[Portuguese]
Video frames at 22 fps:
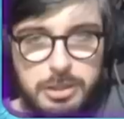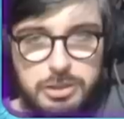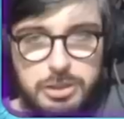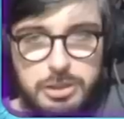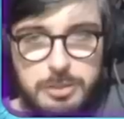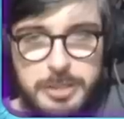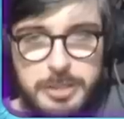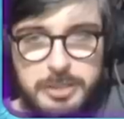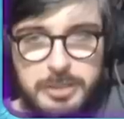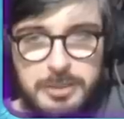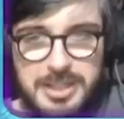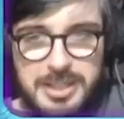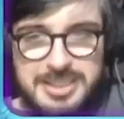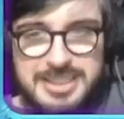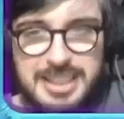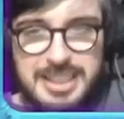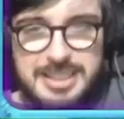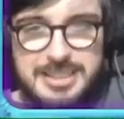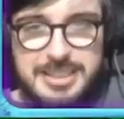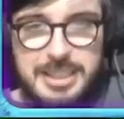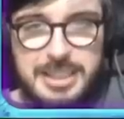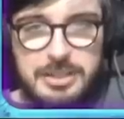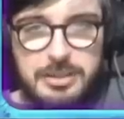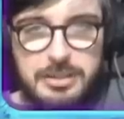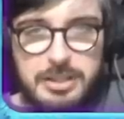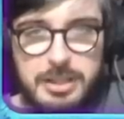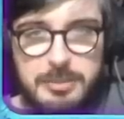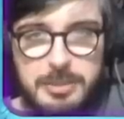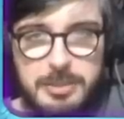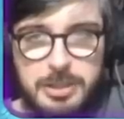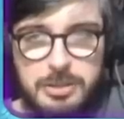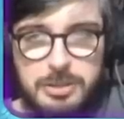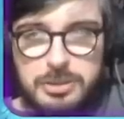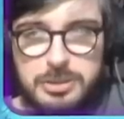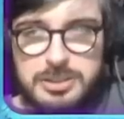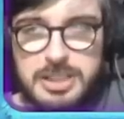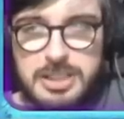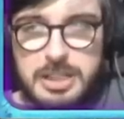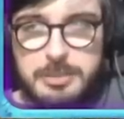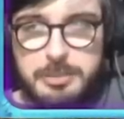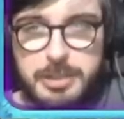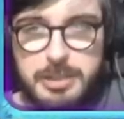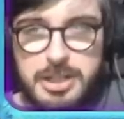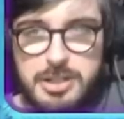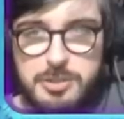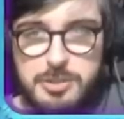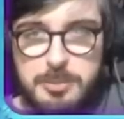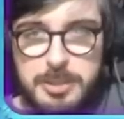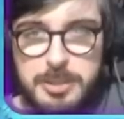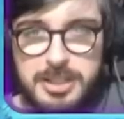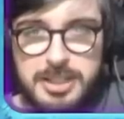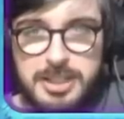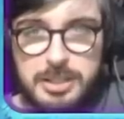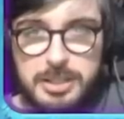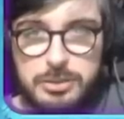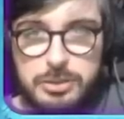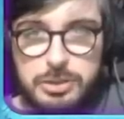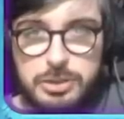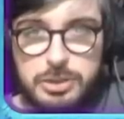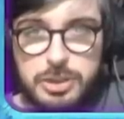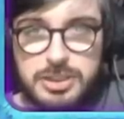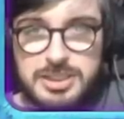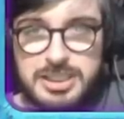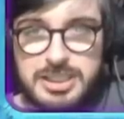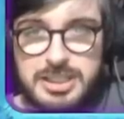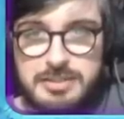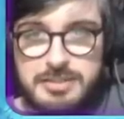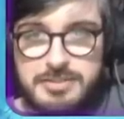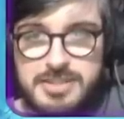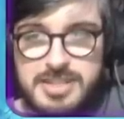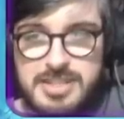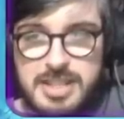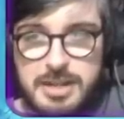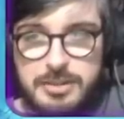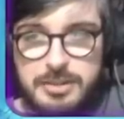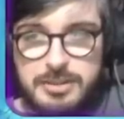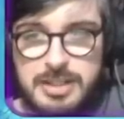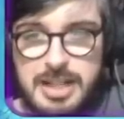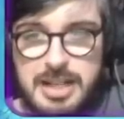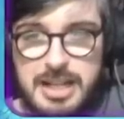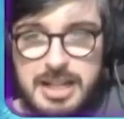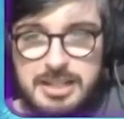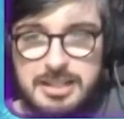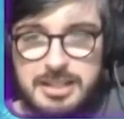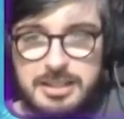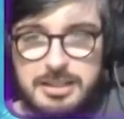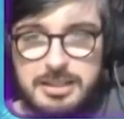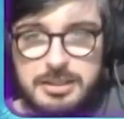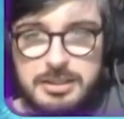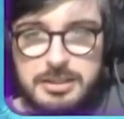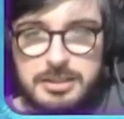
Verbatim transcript: eu sou meio que um assassino, né, mano? Eu tô saindo por aí espancando os outros que nem fizeram nada.